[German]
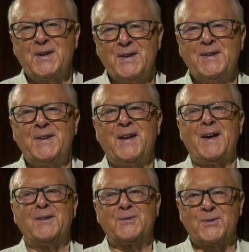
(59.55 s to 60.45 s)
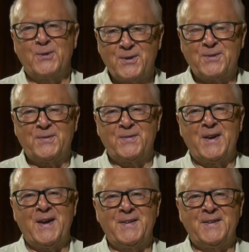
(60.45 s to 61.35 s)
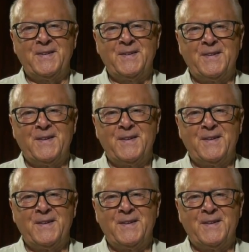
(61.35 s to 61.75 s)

hin entrückt werden.